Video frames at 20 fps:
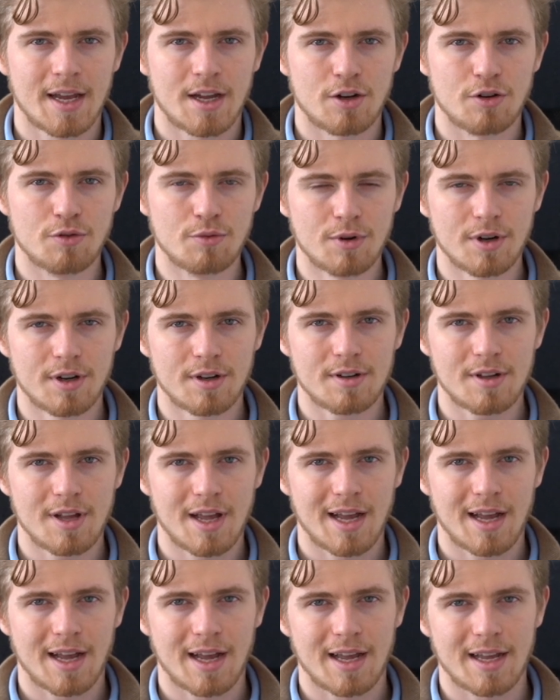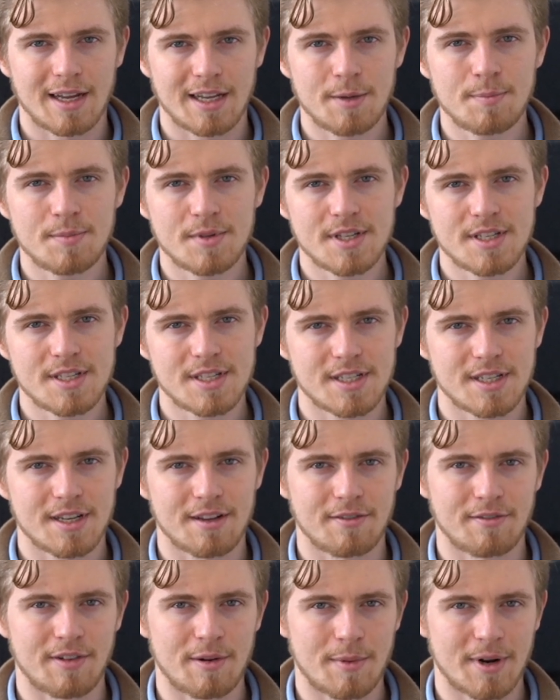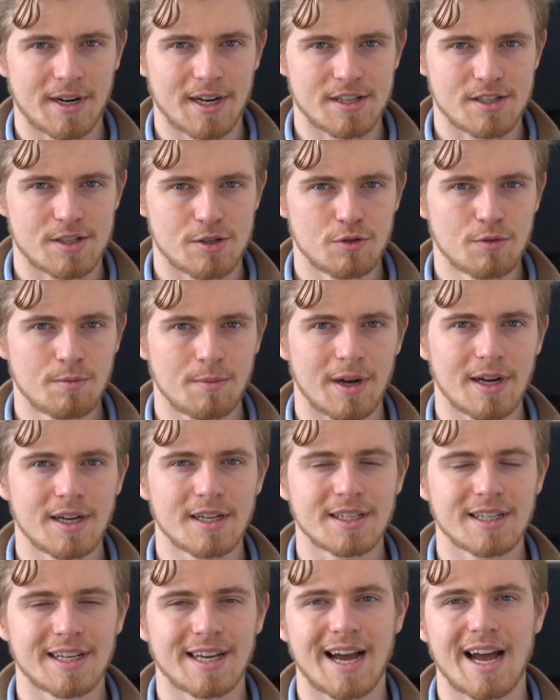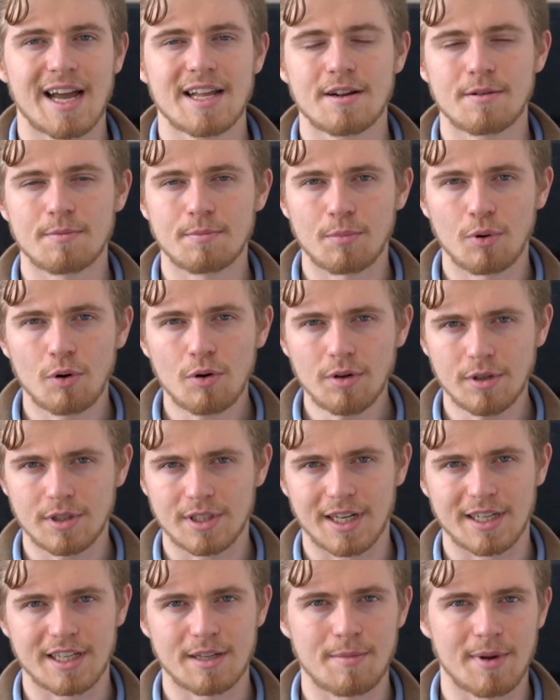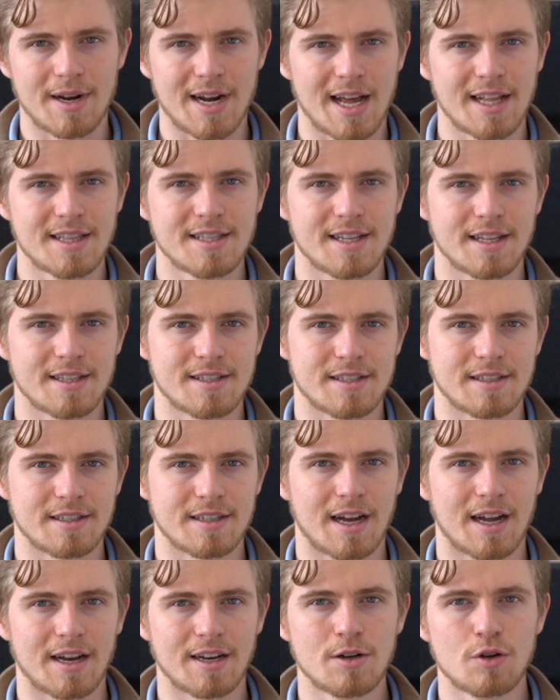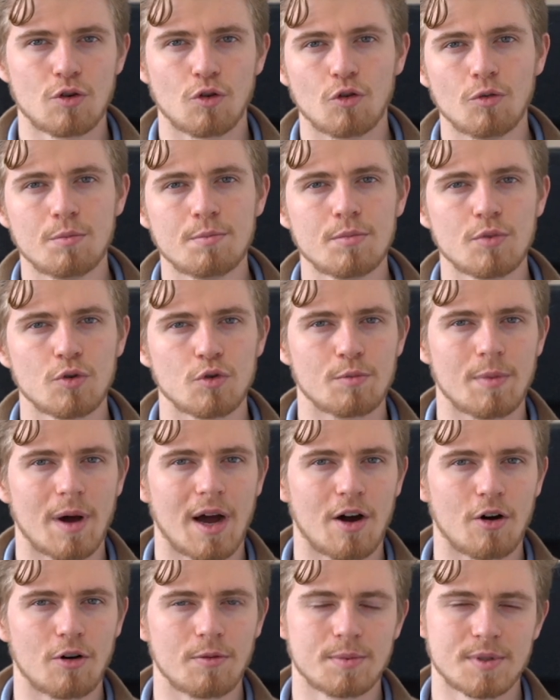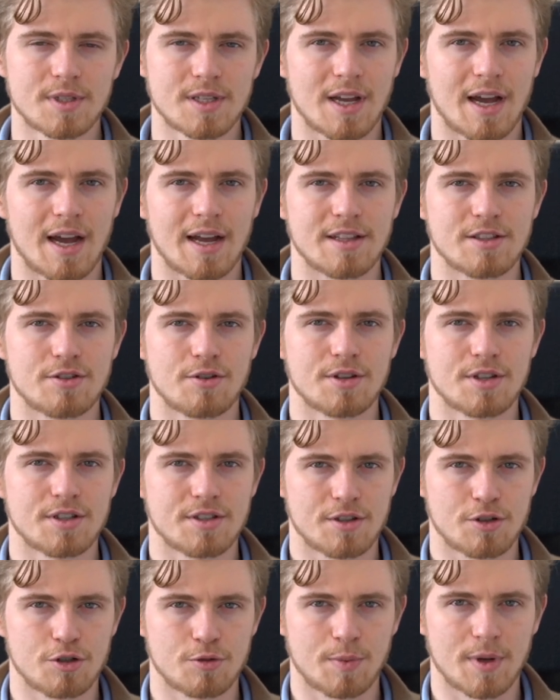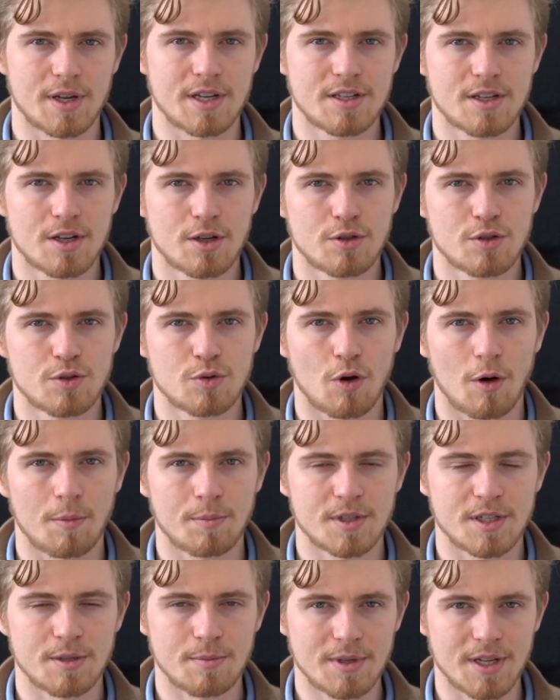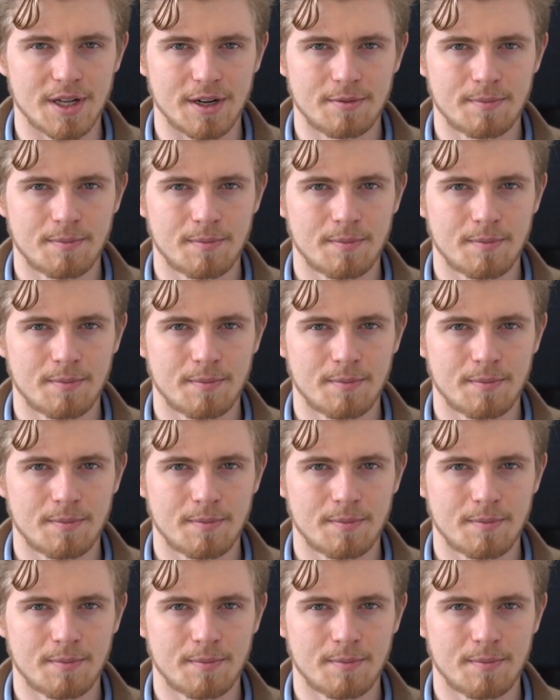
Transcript: nur gibt es, wenn man das so macht, keinen Punkt, an dem man ansetzen kann, um überhaupt ein solches Gespräch zu optimieren.